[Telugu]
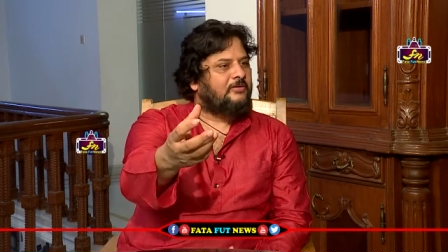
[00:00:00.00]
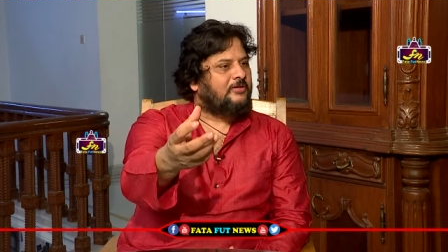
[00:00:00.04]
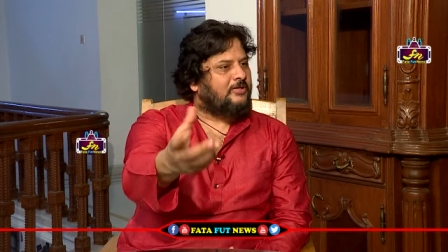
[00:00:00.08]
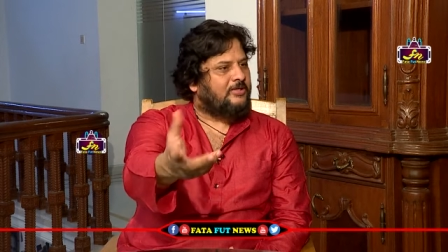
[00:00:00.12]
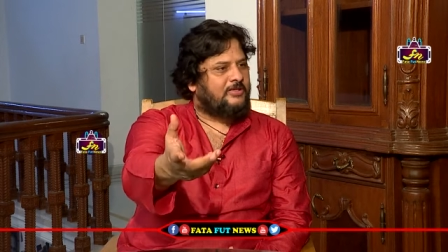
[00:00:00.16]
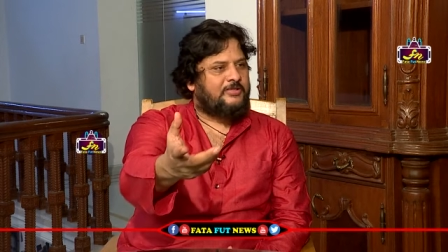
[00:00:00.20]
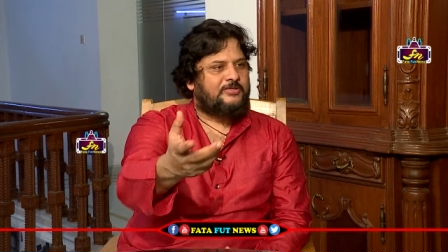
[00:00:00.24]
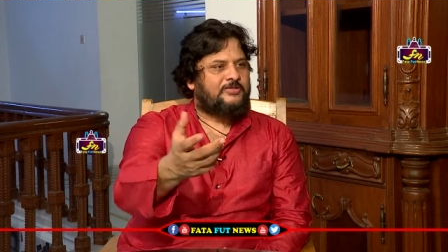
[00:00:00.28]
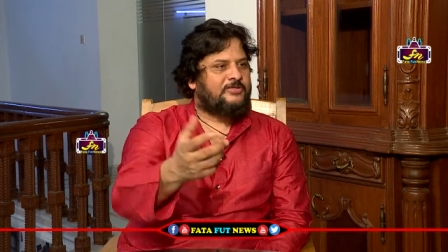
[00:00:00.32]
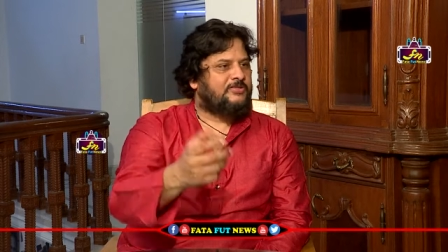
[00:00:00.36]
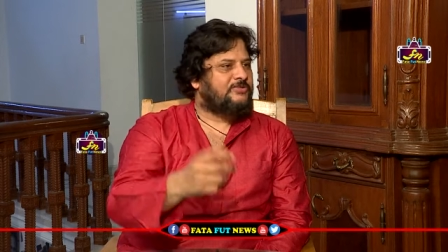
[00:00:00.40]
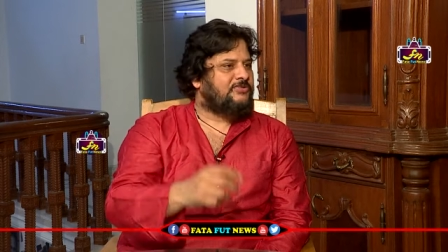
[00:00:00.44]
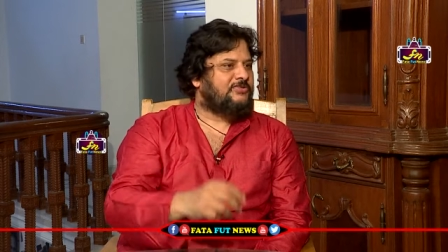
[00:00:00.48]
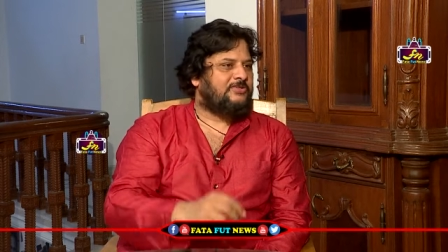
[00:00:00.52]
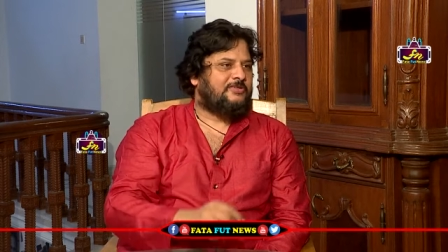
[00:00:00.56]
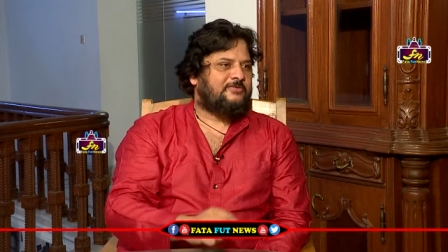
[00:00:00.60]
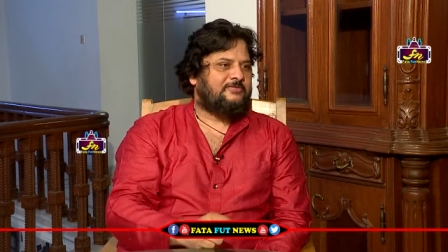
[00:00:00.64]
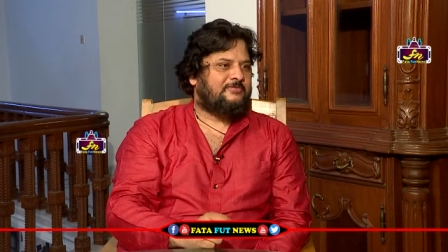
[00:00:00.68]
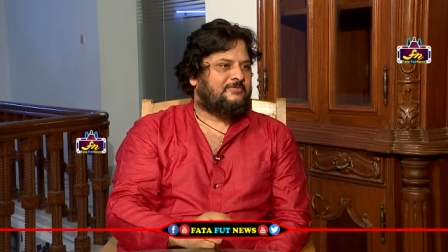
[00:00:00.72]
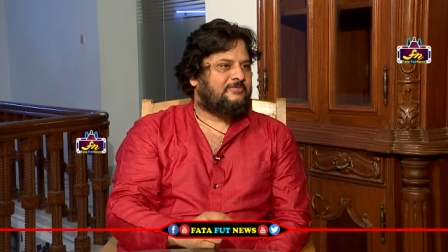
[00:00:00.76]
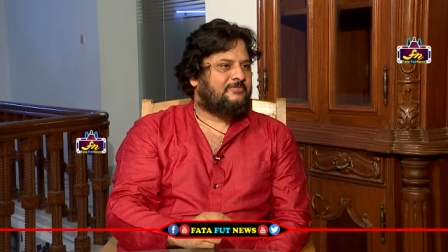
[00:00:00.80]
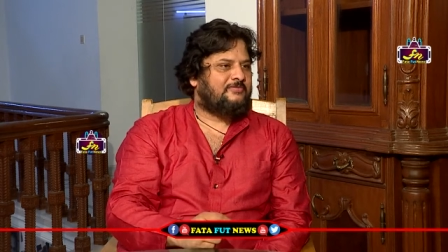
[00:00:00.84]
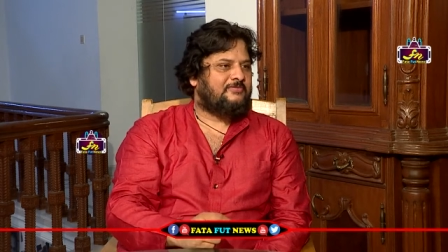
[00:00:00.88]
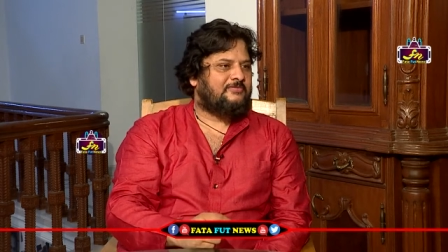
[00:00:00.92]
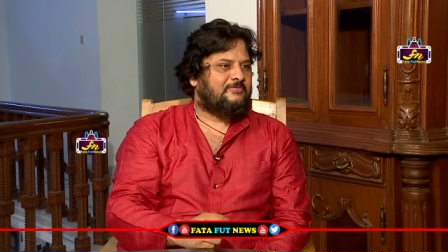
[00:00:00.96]
ట్రై చేశారు
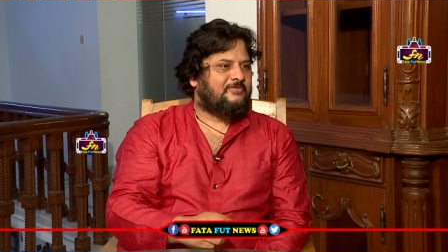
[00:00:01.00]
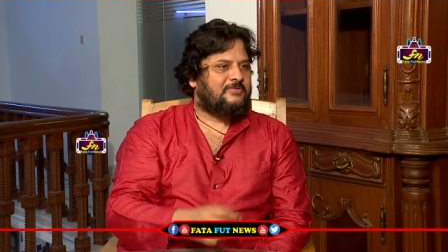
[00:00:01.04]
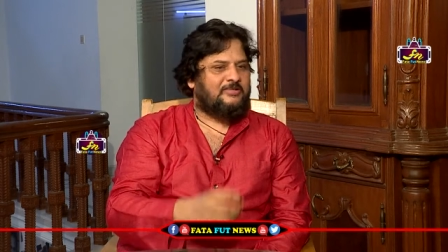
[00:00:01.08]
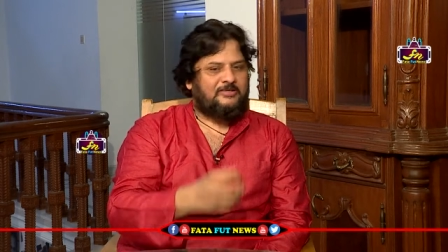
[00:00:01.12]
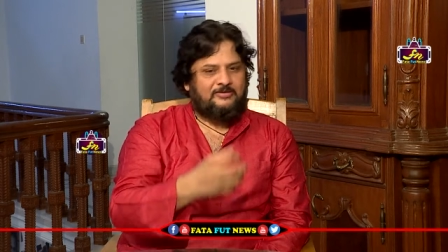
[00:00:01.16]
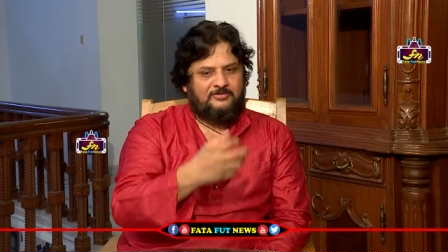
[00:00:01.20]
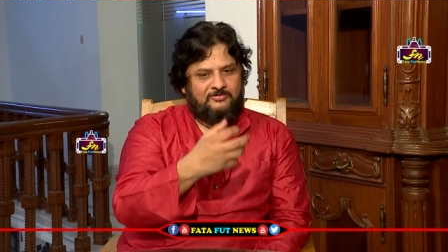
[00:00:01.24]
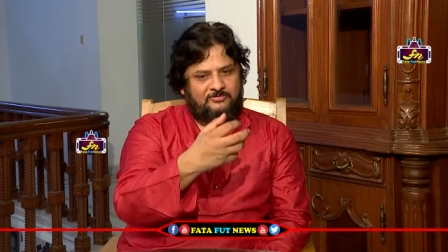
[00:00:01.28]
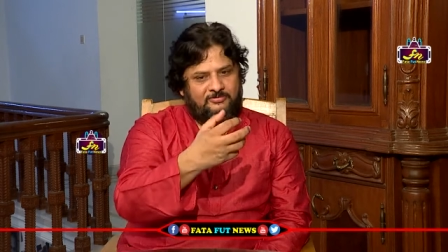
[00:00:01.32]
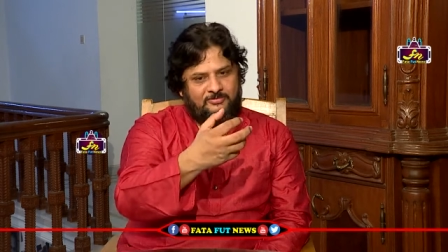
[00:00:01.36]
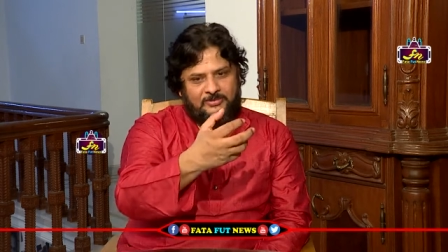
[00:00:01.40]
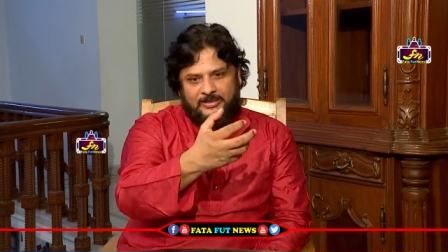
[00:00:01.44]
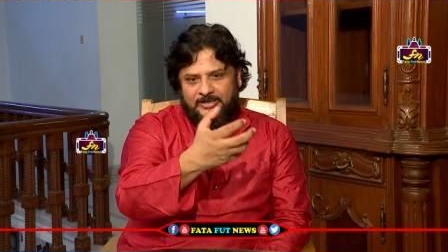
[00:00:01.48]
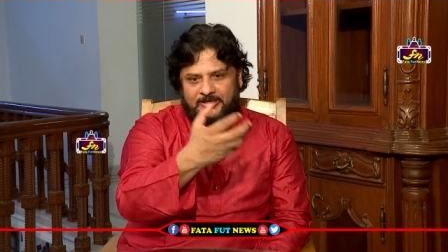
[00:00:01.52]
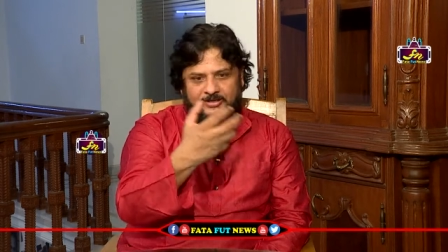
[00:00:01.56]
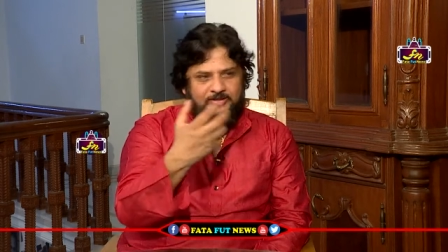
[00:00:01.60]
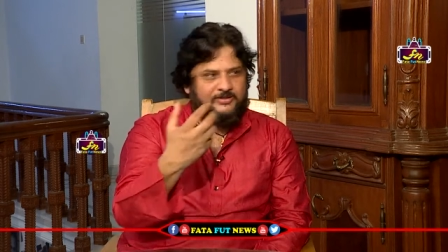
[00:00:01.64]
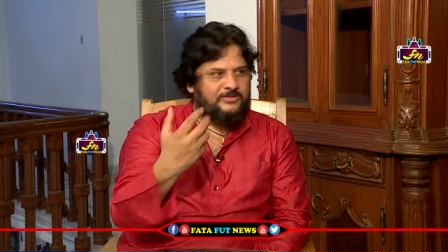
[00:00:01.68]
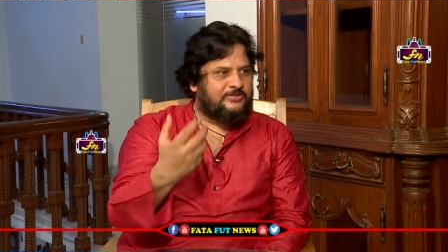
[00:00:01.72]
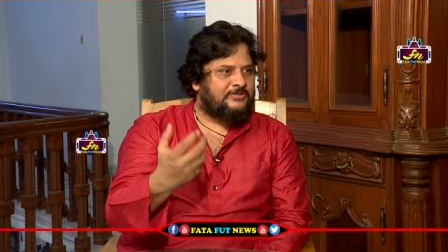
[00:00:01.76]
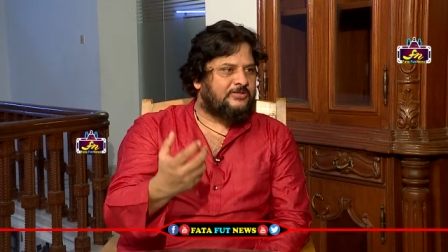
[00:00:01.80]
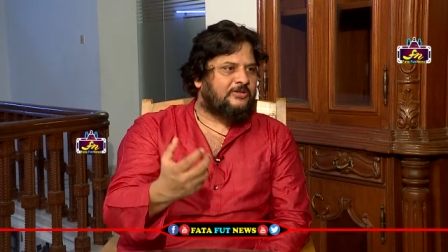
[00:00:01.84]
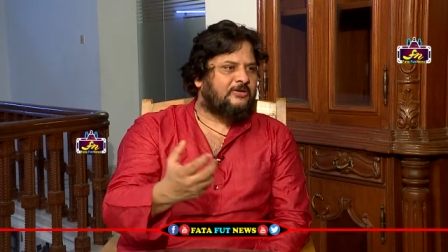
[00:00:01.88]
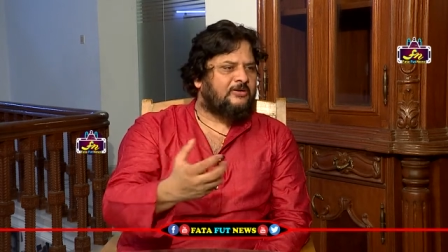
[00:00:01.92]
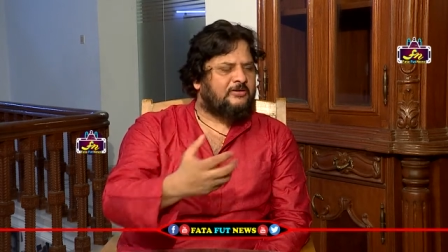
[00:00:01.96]
hmm. తనను బయటికి
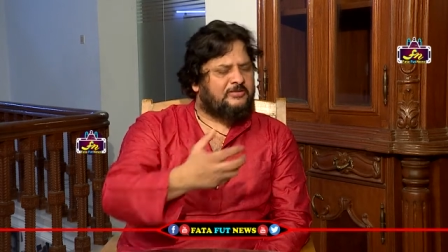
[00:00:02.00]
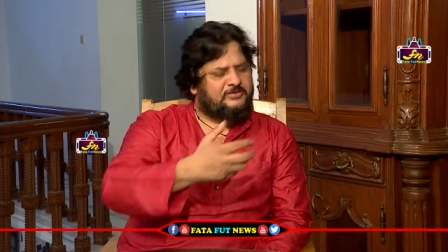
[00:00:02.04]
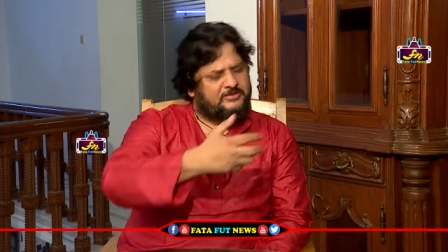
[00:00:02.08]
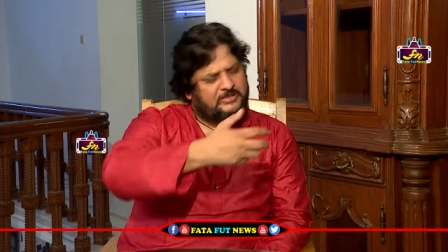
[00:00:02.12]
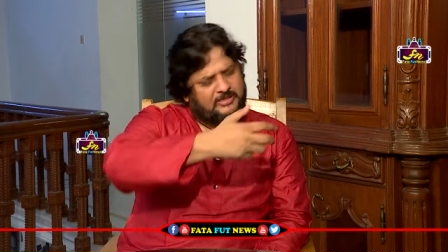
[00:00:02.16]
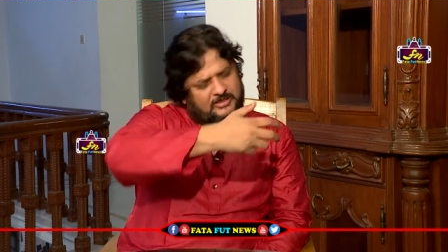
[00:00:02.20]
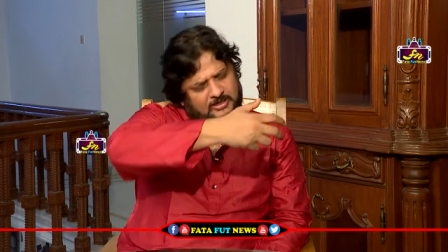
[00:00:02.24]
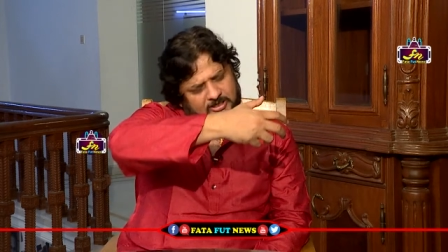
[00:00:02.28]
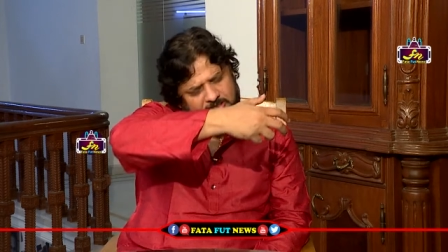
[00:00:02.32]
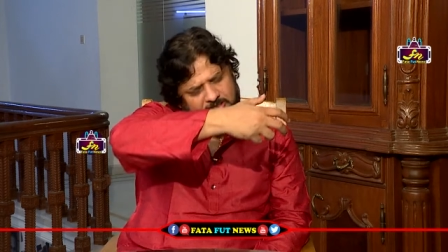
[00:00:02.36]
తీసుకురావడం చాలా